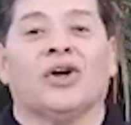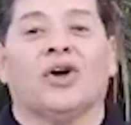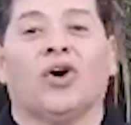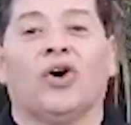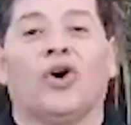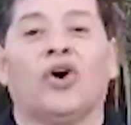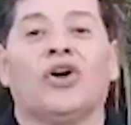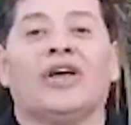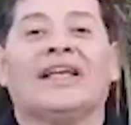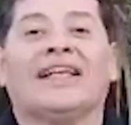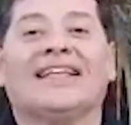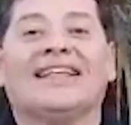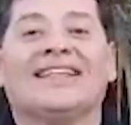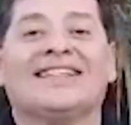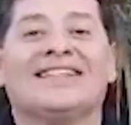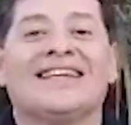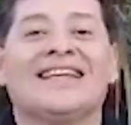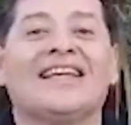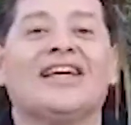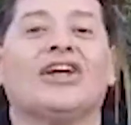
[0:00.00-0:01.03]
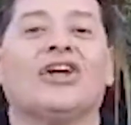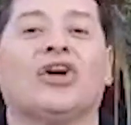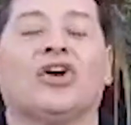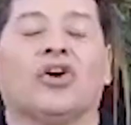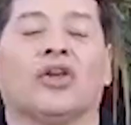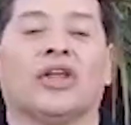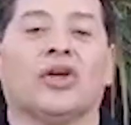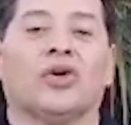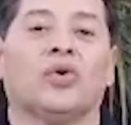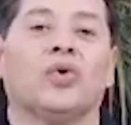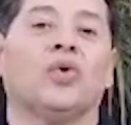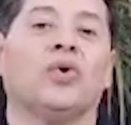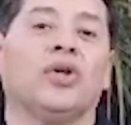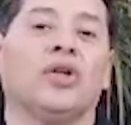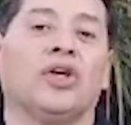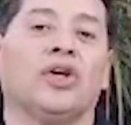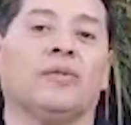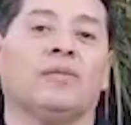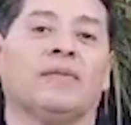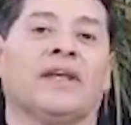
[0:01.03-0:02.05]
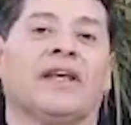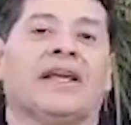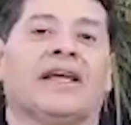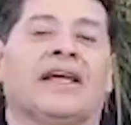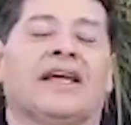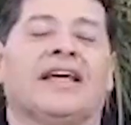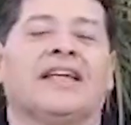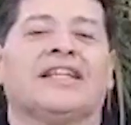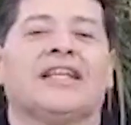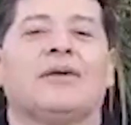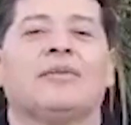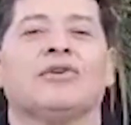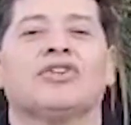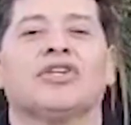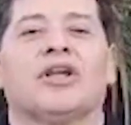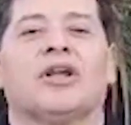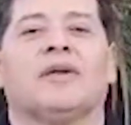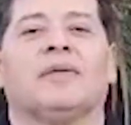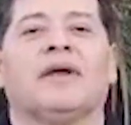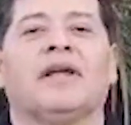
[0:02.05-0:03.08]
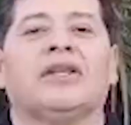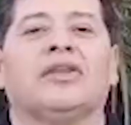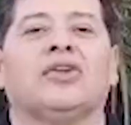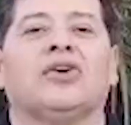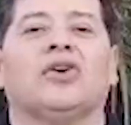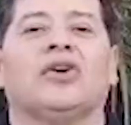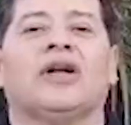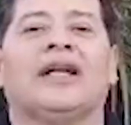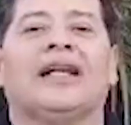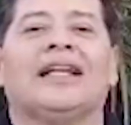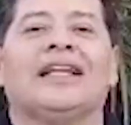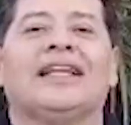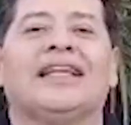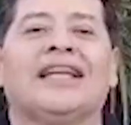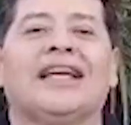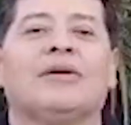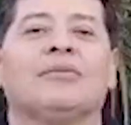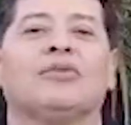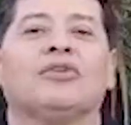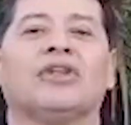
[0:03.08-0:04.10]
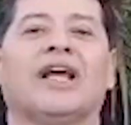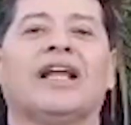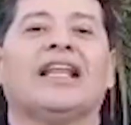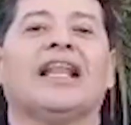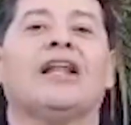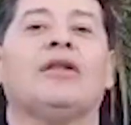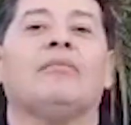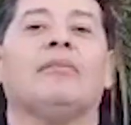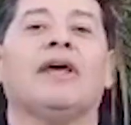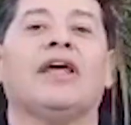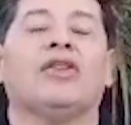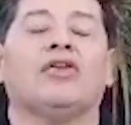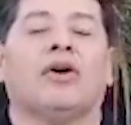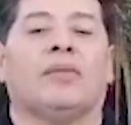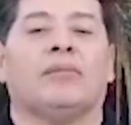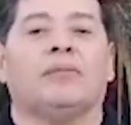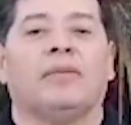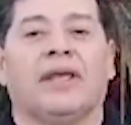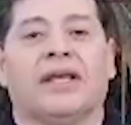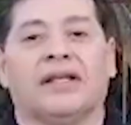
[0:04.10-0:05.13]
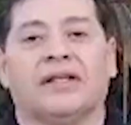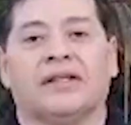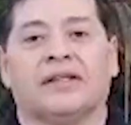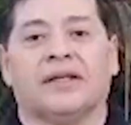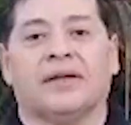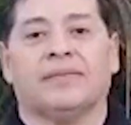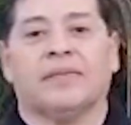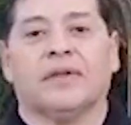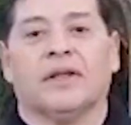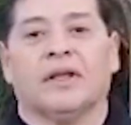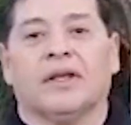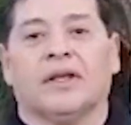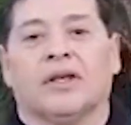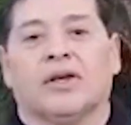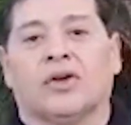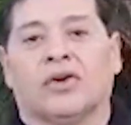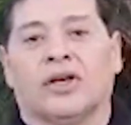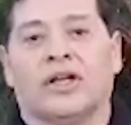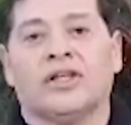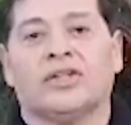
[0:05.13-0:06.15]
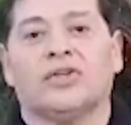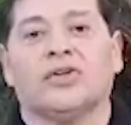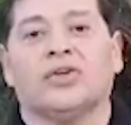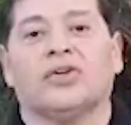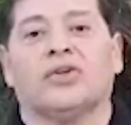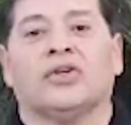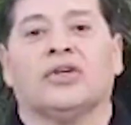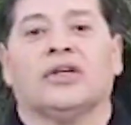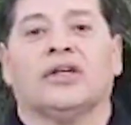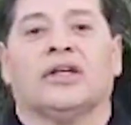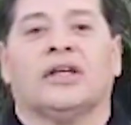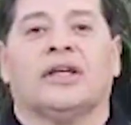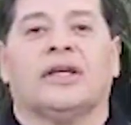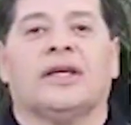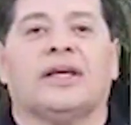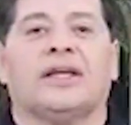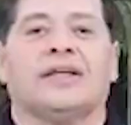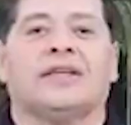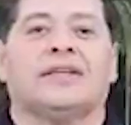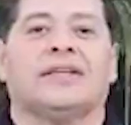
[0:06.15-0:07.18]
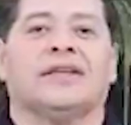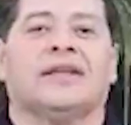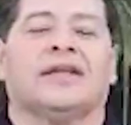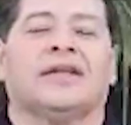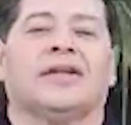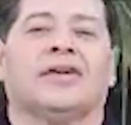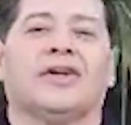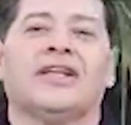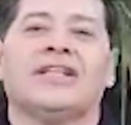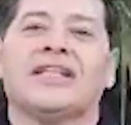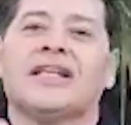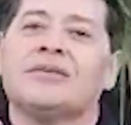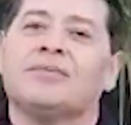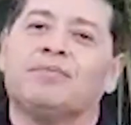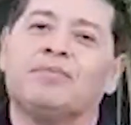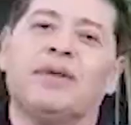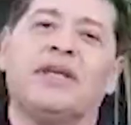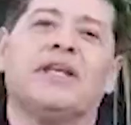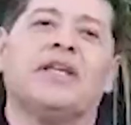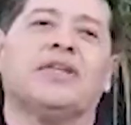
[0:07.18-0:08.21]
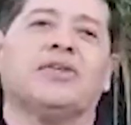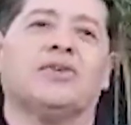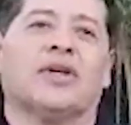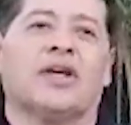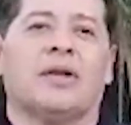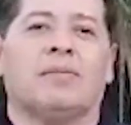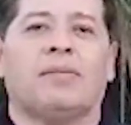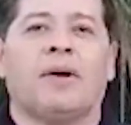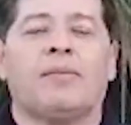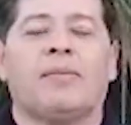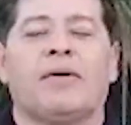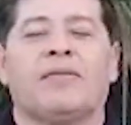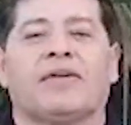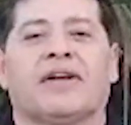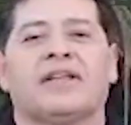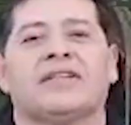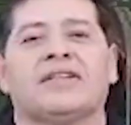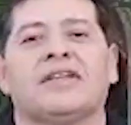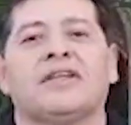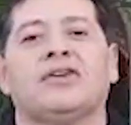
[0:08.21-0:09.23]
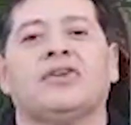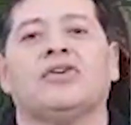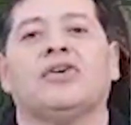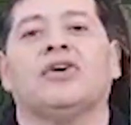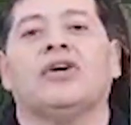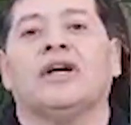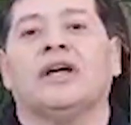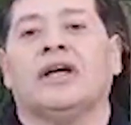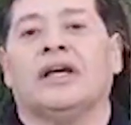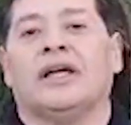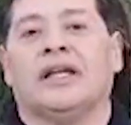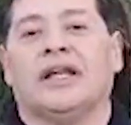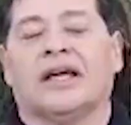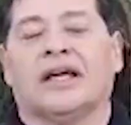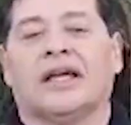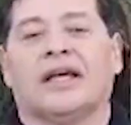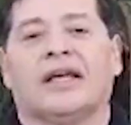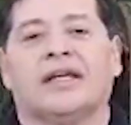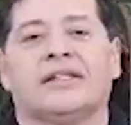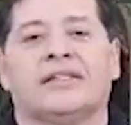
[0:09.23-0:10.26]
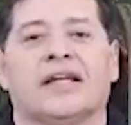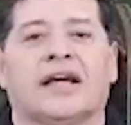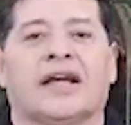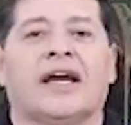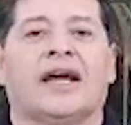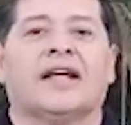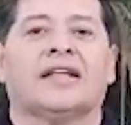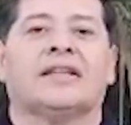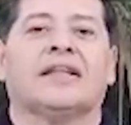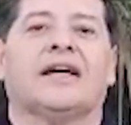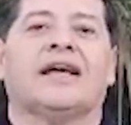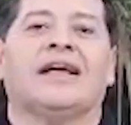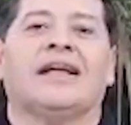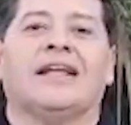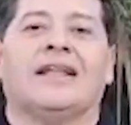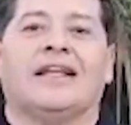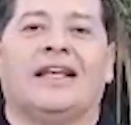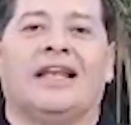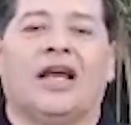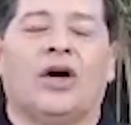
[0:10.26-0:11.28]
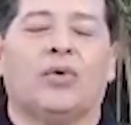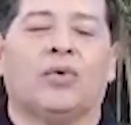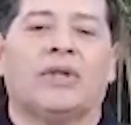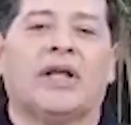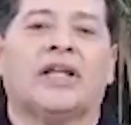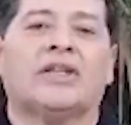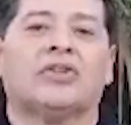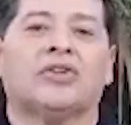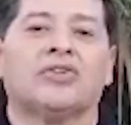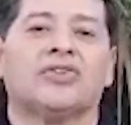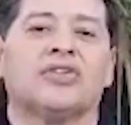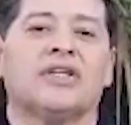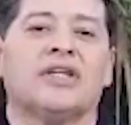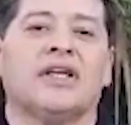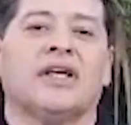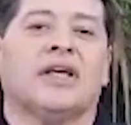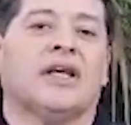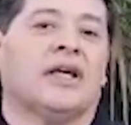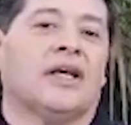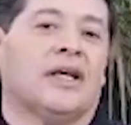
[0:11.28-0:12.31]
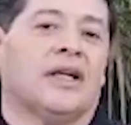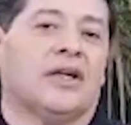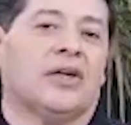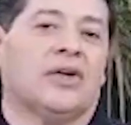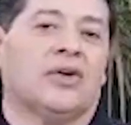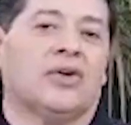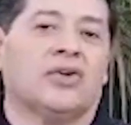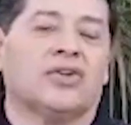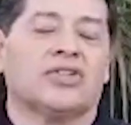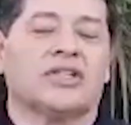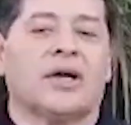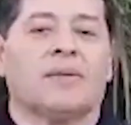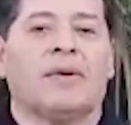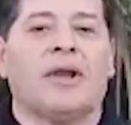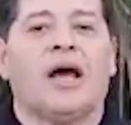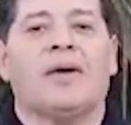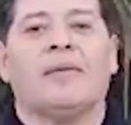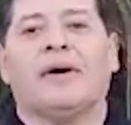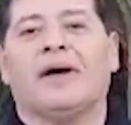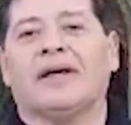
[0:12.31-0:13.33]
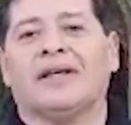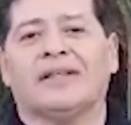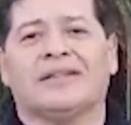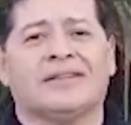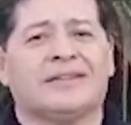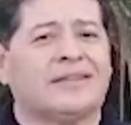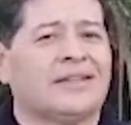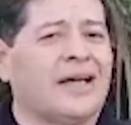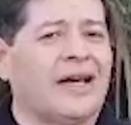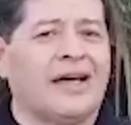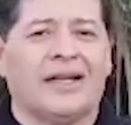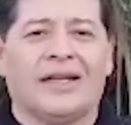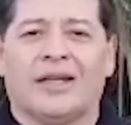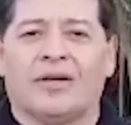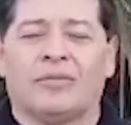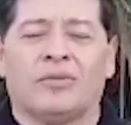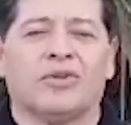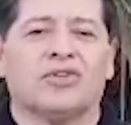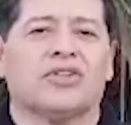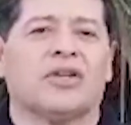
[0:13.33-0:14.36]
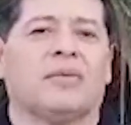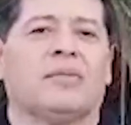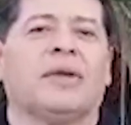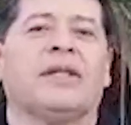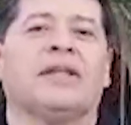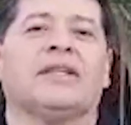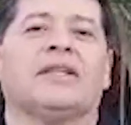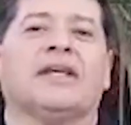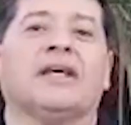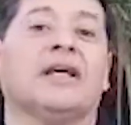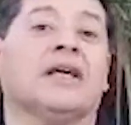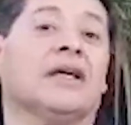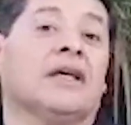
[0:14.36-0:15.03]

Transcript: Hoy 5 de junio estamos celebrando el Día Mundial del Medio Ambiente. Con esto, este, con este espíritu que el Papa Francisco en aquella carta Laudato Si nos hablaba tan hermosamente,